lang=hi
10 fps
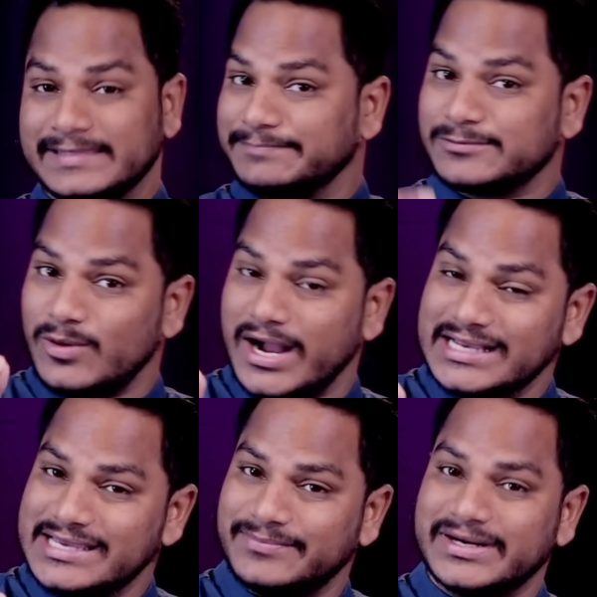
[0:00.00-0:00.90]
आपको
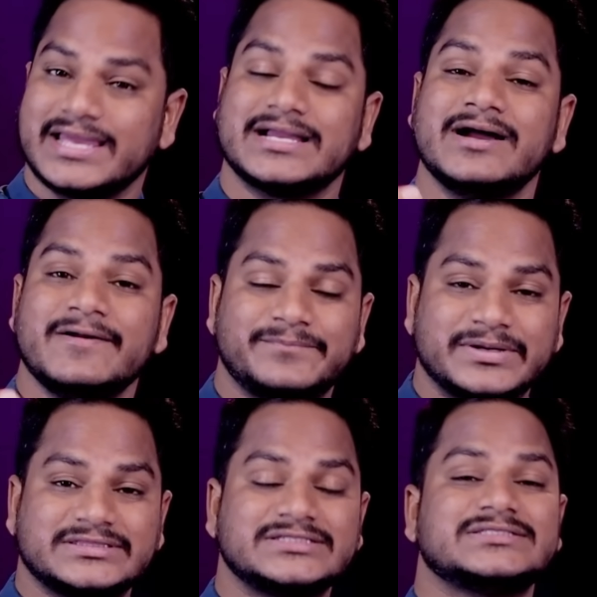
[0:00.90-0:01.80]
आगे बढ़ाएगा
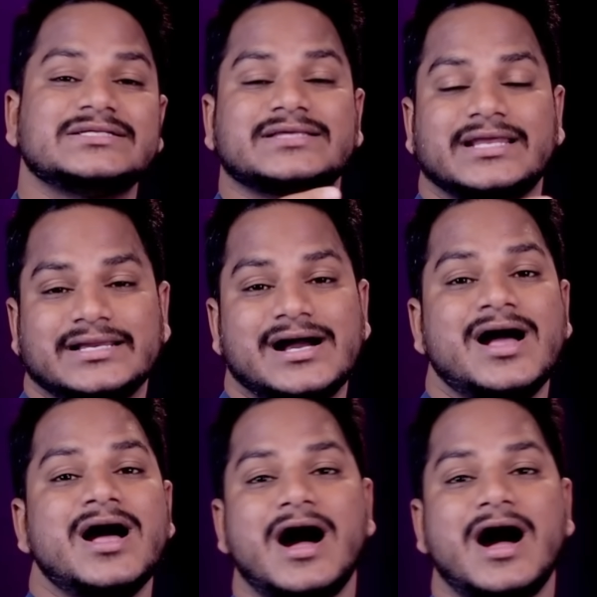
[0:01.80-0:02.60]
प्रतिष्ठित करेगा